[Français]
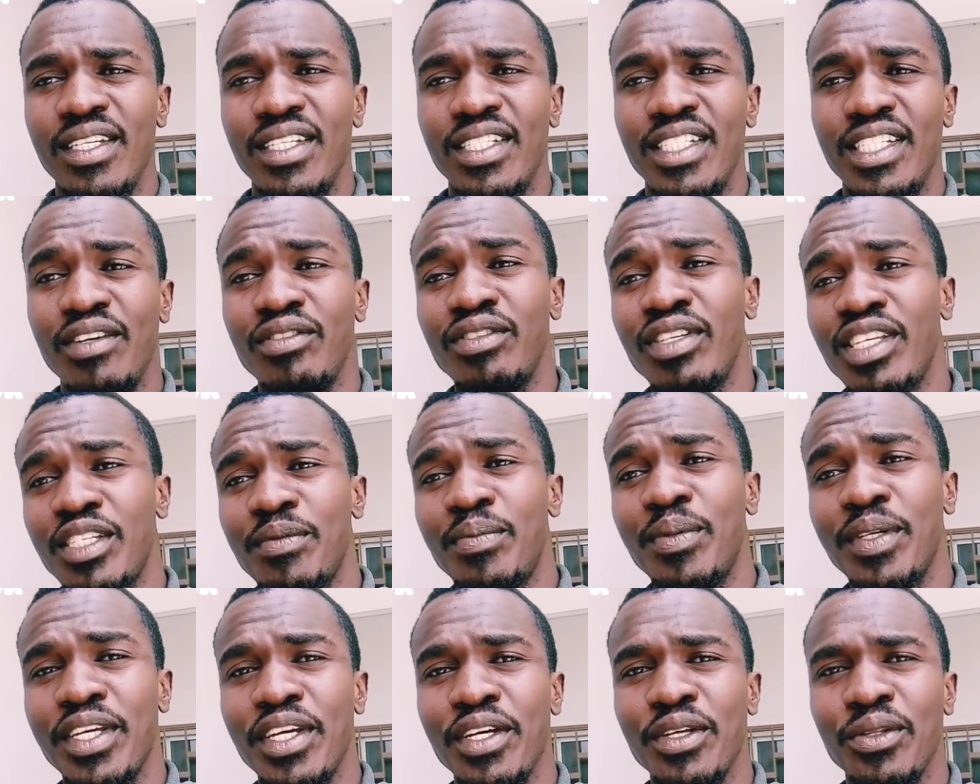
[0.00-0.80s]
vais vous
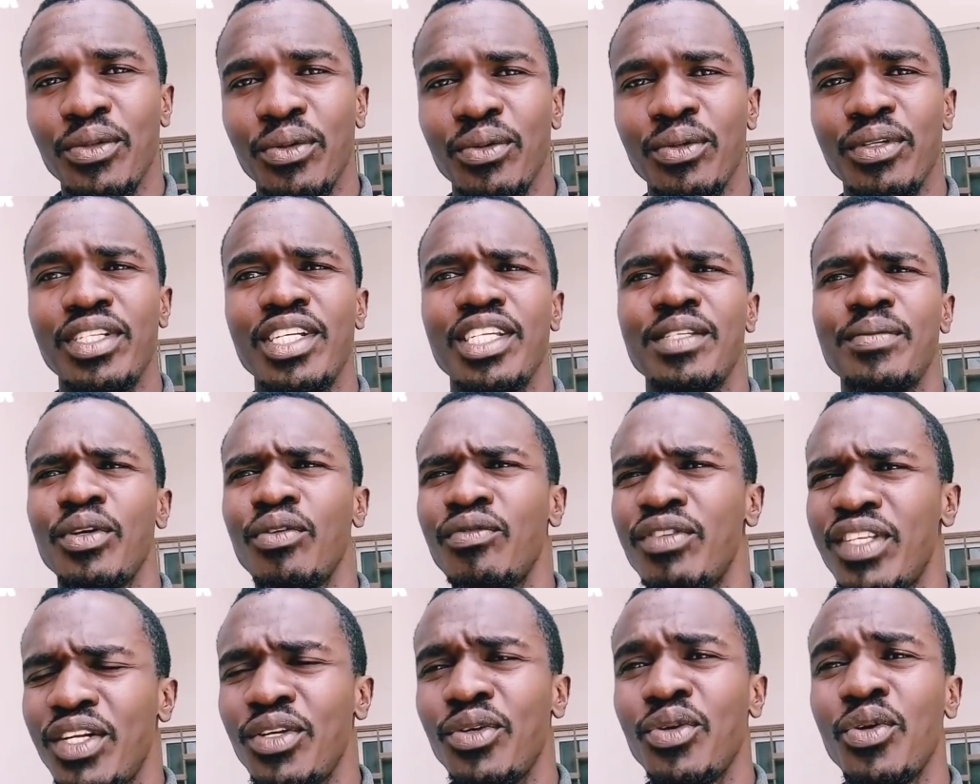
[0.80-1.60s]
expliquer un truc, j'espère que
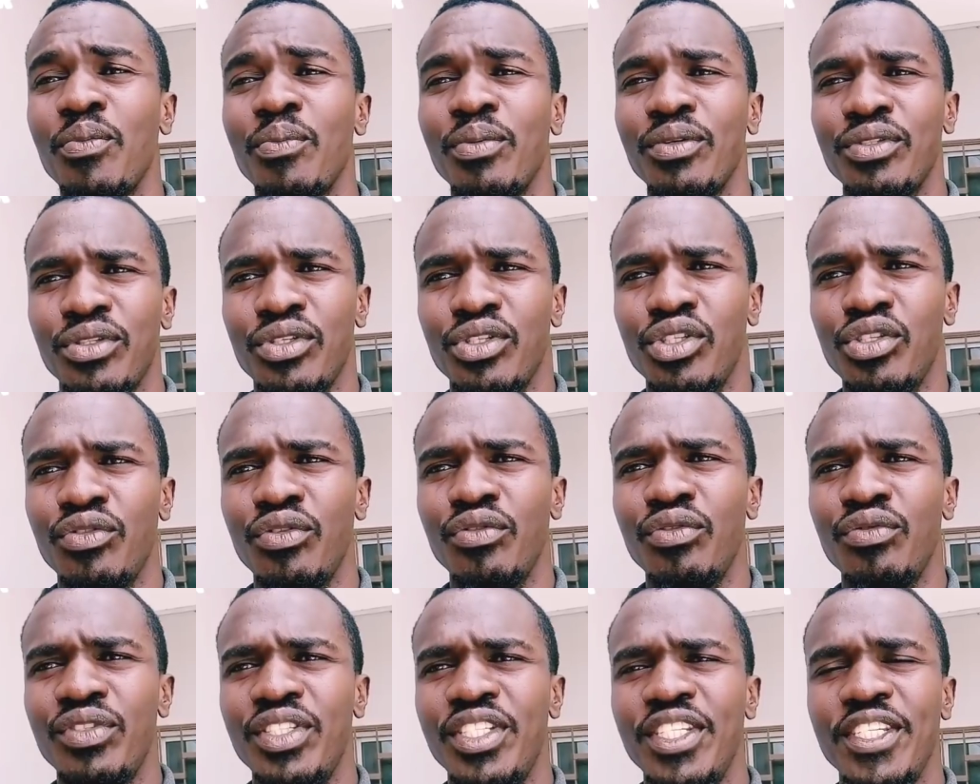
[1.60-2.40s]
vous allez comprendre ce que je vais
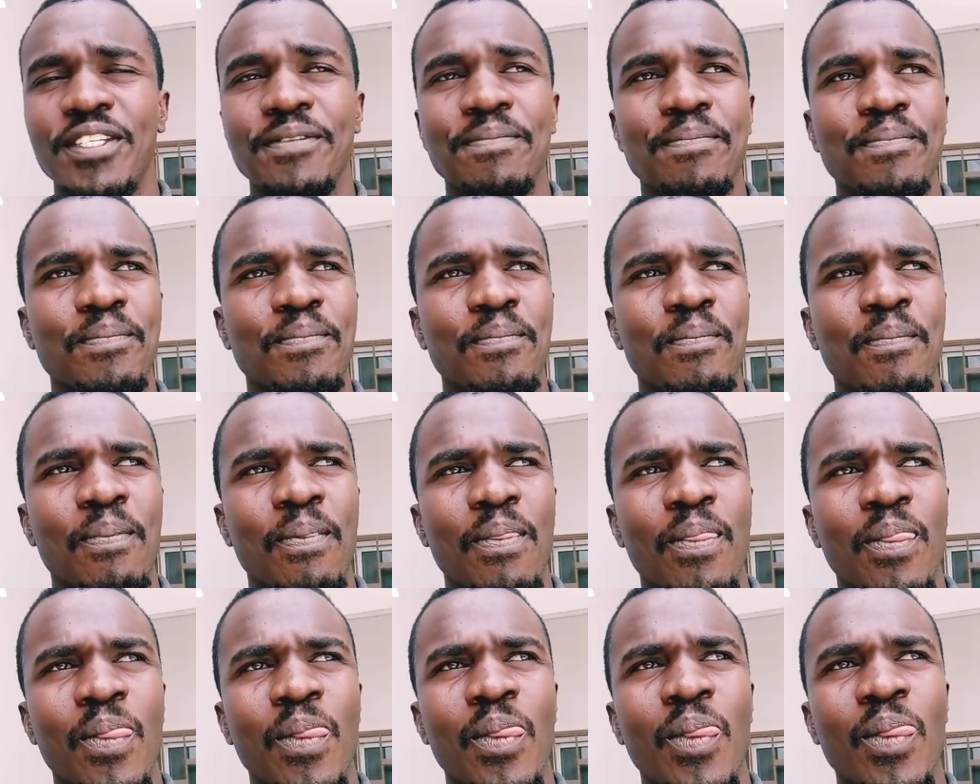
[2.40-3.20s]
vous dire.
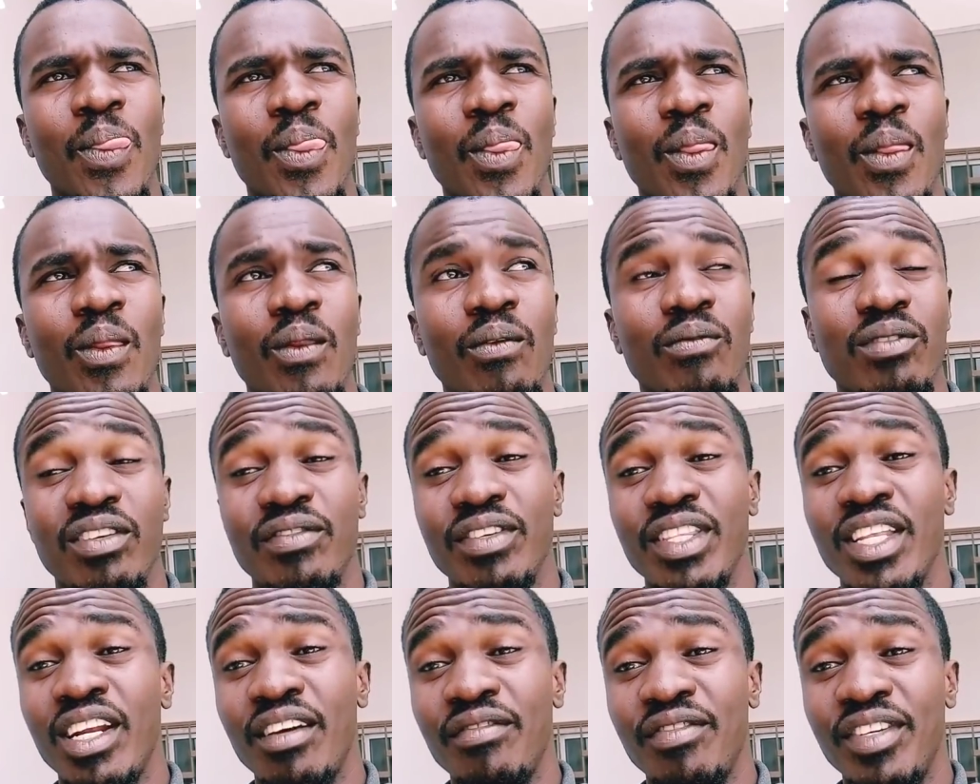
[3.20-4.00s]
Vous
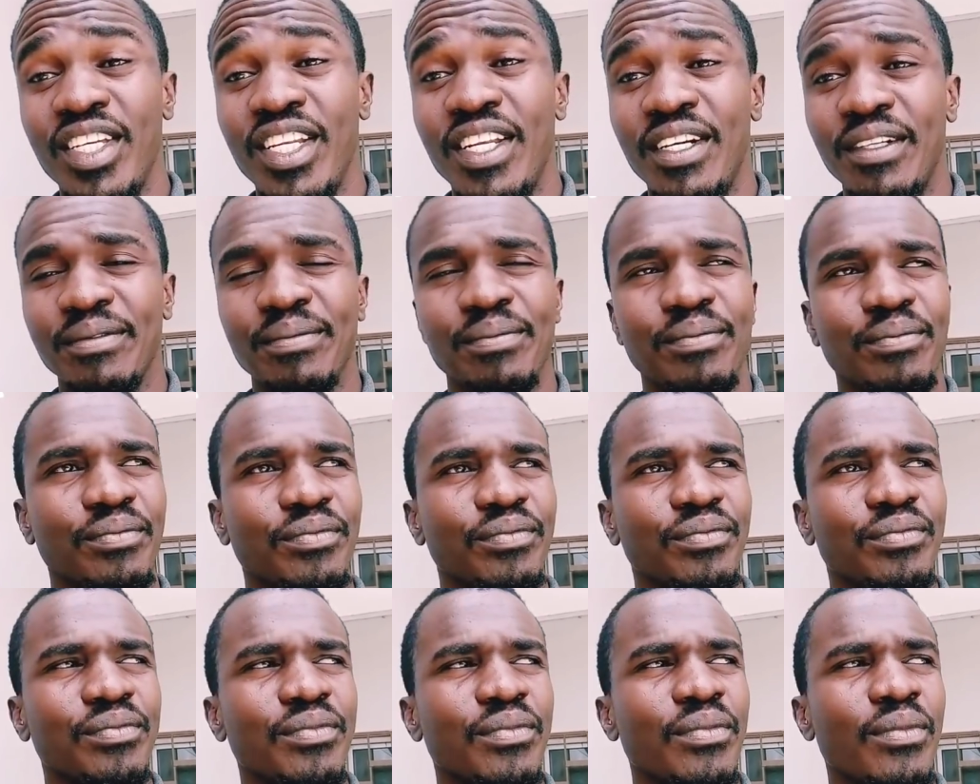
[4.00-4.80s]
savez, dans la vie, là,
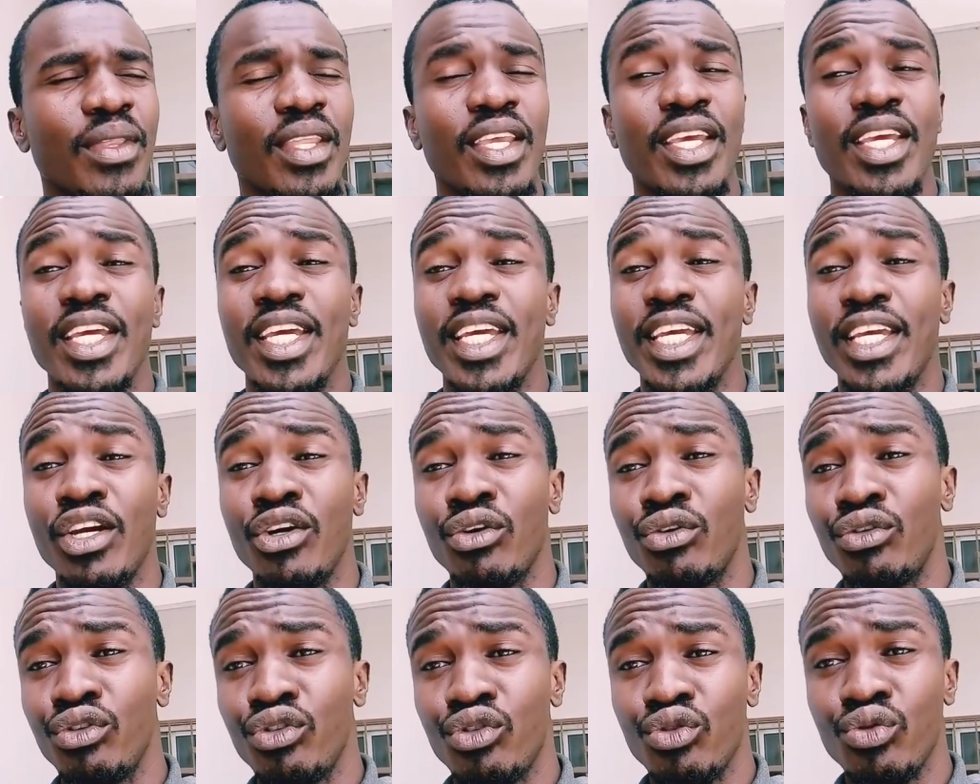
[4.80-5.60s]

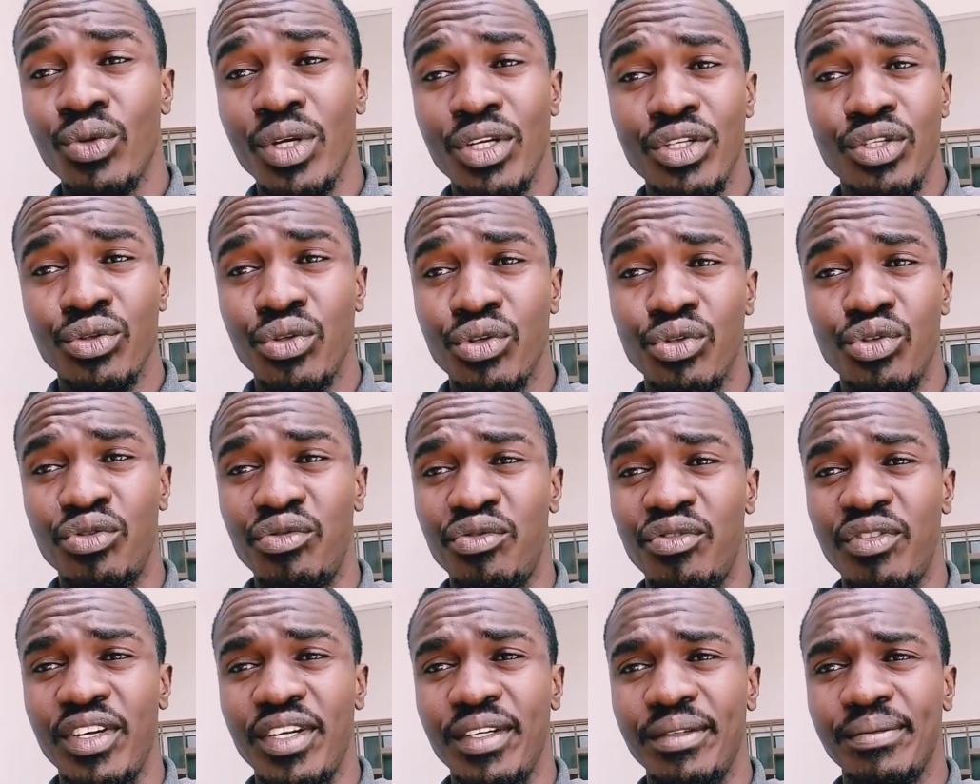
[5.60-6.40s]
quel que soit ce que tu
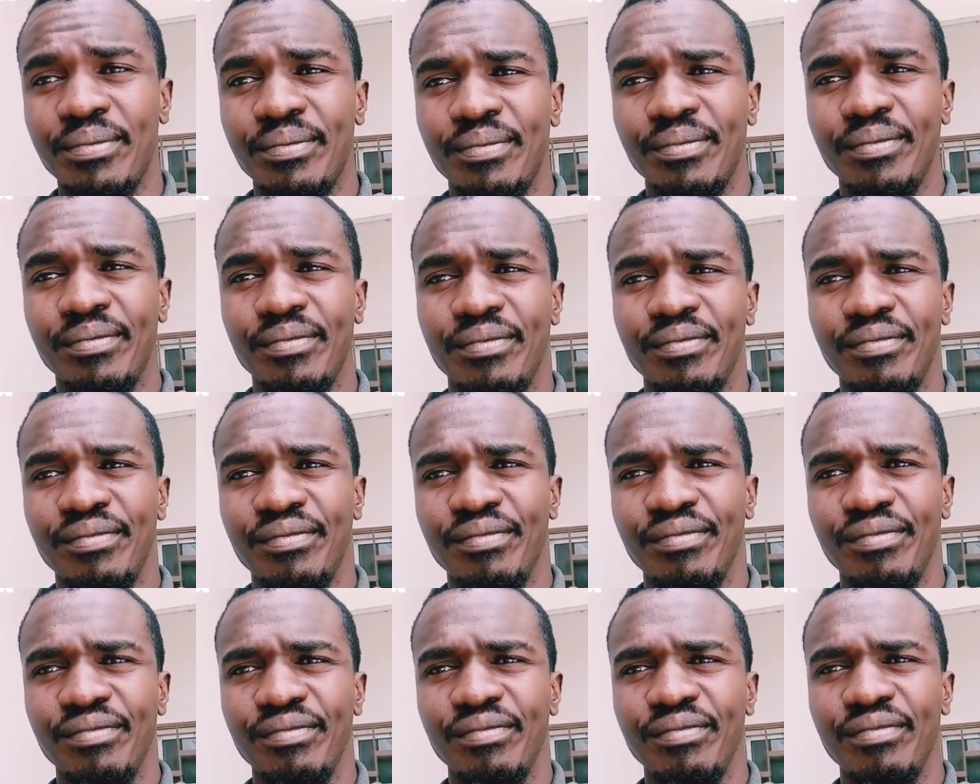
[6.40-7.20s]
fais,
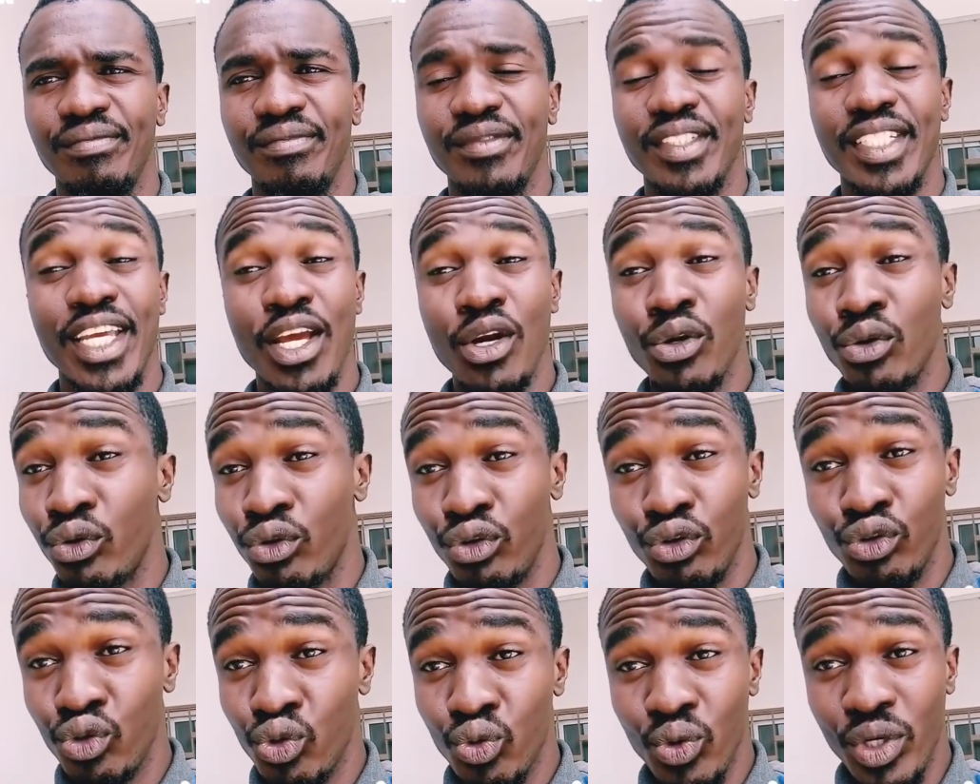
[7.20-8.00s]
quel
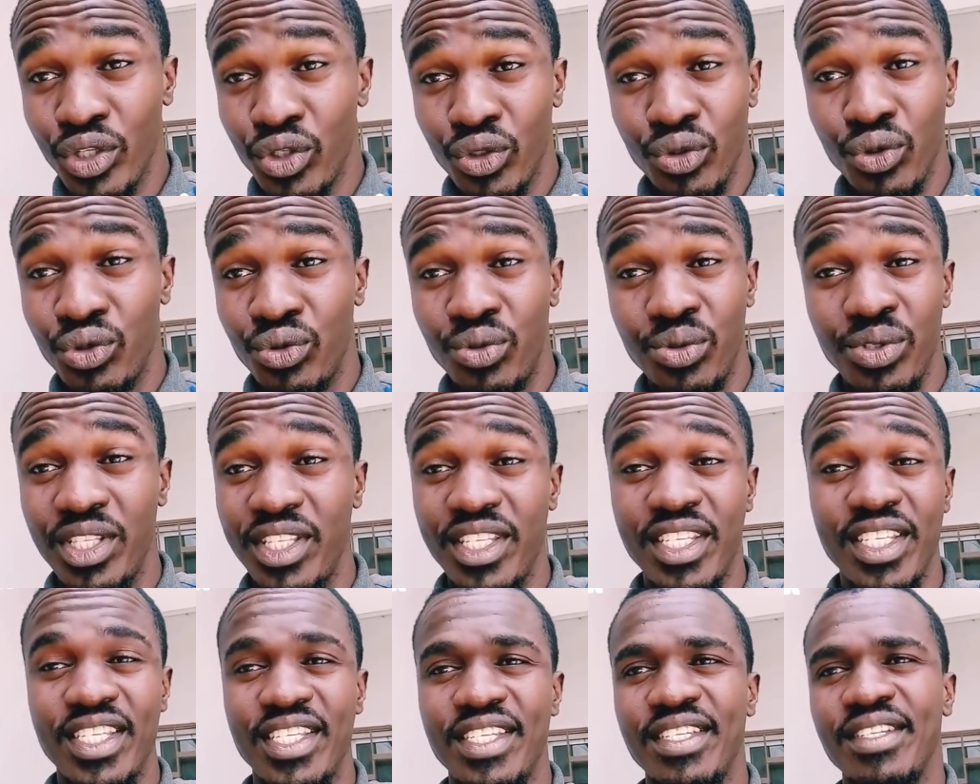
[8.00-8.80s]
que soit ce que tu
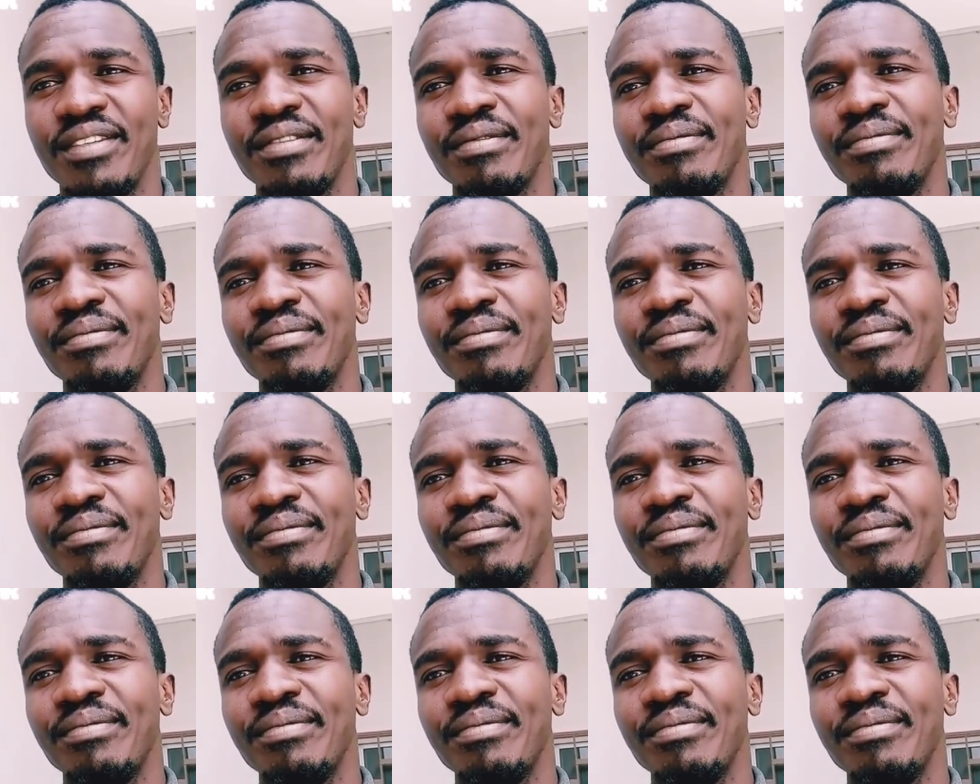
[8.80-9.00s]
dis,